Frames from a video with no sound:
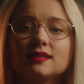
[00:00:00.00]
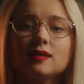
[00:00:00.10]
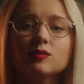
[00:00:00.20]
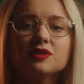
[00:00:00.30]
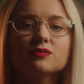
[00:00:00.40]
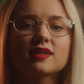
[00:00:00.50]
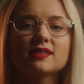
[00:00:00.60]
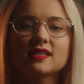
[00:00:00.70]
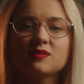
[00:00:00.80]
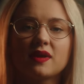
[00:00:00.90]
Stało się
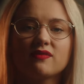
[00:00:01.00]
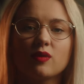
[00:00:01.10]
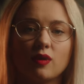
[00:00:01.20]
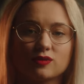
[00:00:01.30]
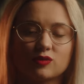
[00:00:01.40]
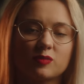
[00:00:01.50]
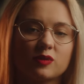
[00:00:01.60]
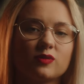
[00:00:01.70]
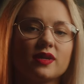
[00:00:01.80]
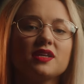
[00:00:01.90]
tak za sprawą osób,
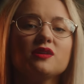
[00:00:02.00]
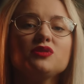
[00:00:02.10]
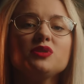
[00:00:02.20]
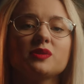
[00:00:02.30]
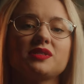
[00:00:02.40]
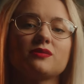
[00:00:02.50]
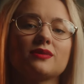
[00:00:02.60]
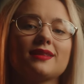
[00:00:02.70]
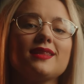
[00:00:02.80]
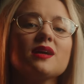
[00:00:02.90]
które nie godziły się
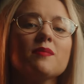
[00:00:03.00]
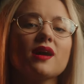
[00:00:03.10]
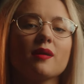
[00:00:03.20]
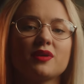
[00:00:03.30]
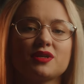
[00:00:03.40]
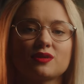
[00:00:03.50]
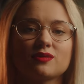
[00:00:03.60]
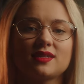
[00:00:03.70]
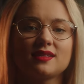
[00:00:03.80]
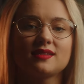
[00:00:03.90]
na tak
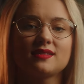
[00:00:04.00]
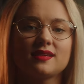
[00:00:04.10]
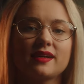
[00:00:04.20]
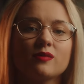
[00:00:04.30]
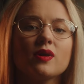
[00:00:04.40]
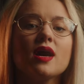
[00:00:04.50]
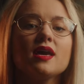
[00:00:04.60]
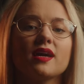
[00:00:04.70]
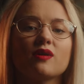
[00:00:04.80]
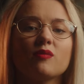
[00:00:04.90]
makabryczną statystykę,
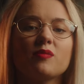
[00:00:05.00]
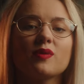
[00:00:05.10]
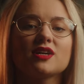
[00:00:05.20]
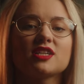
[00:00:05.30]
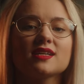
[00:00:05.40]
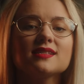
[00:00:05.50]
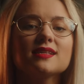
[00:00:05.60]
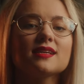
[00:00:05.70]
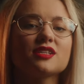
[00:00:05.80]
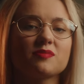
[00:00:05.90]
jaką była
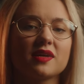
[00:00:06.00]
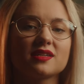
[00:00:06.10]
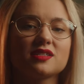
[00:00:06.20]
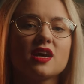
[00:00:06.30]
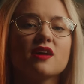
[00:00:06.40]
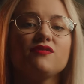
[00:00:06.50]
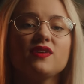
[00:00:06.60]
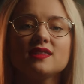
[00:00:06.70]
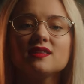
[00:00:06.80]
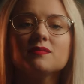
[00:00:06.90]
szansa na śmierć w
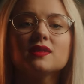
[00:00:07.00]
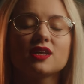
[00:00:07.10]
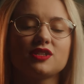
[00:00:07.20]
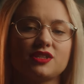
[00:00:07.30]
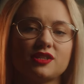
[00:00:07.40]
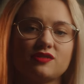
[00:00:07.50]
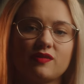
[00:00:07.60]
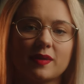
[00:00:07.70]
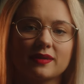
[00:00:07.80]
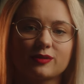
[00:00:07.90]
jednym na dziesięć
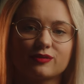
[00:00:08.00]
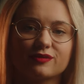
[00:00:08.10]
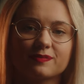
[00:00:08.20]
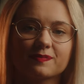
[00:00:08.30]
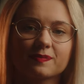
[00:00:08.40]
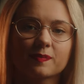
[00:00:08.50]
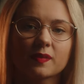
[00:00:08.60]
wypadków.